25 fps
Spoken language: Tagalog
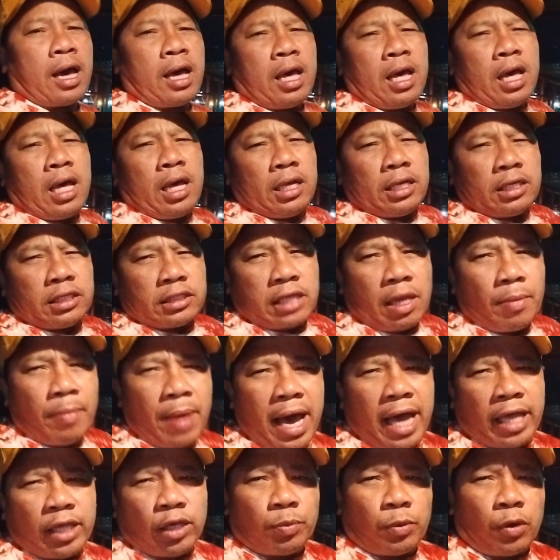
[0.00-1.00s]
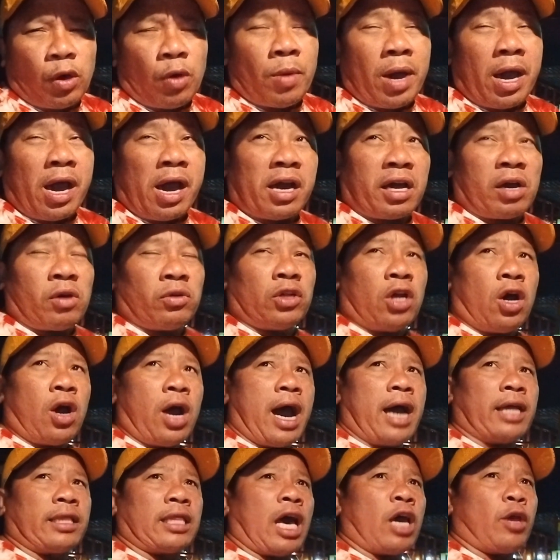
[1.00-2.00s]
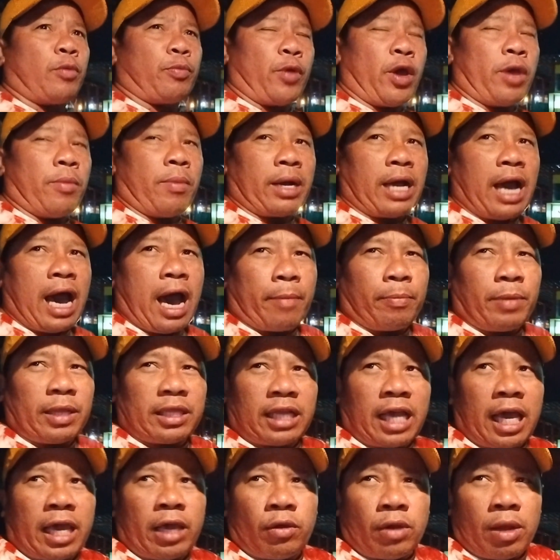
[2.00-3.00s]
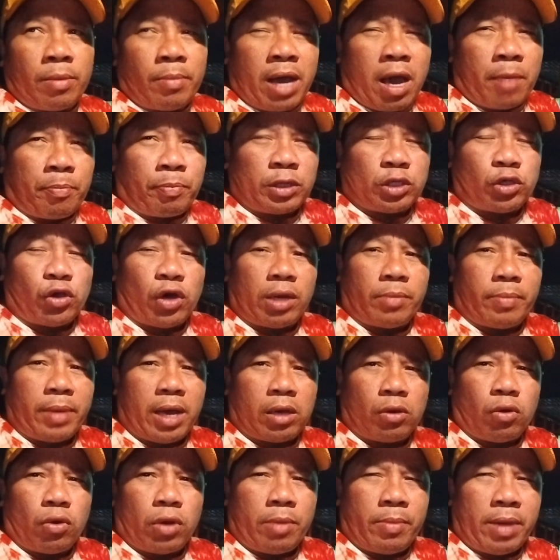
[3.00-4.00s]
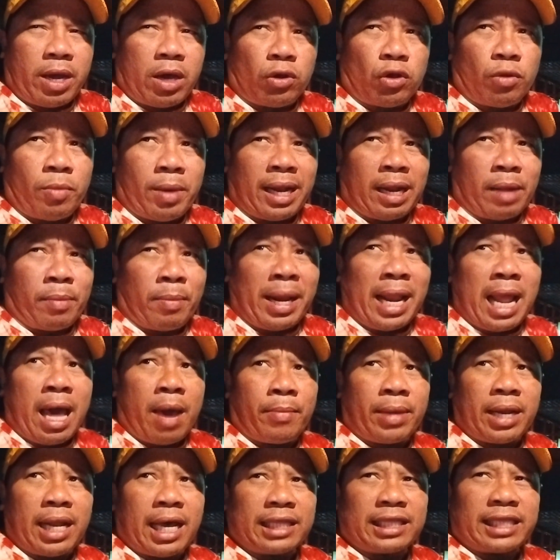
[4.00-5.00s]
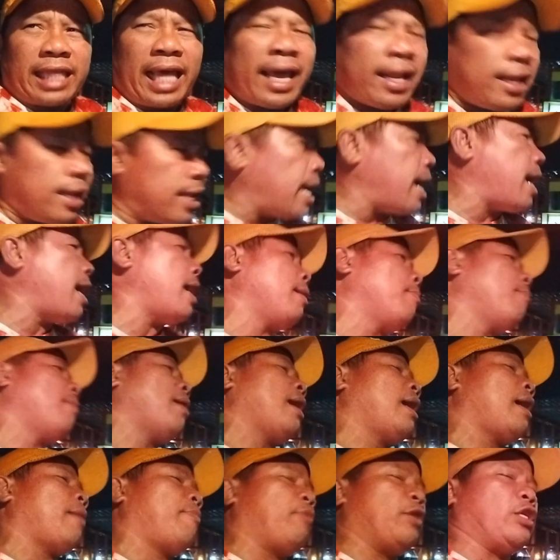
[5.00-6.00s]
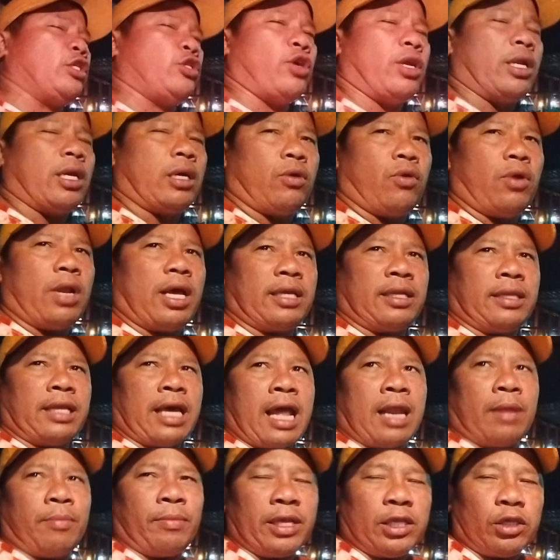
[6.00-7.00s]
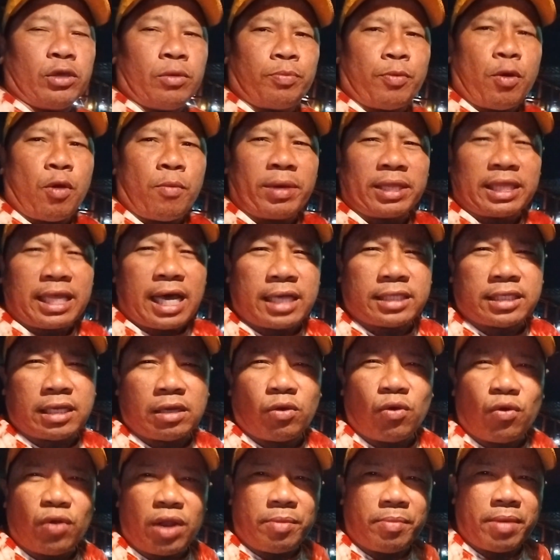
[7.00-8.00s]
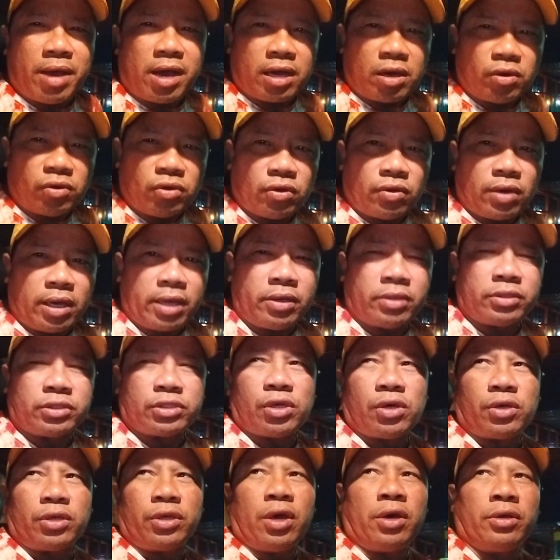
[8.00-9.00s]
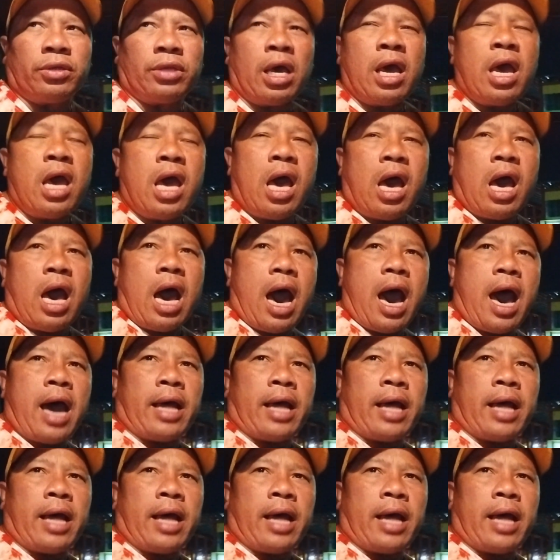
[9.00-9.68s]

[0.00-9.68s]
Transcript: samahan niyo po ko mga kauno at ah, tayo po ay mag-update ngayon ng mga presyo ng mga gulay mga kauno para malaman natin ang mga presyo ng gulay dahil medyo po mataas ang gulay mga kauno ngayon. So yun, at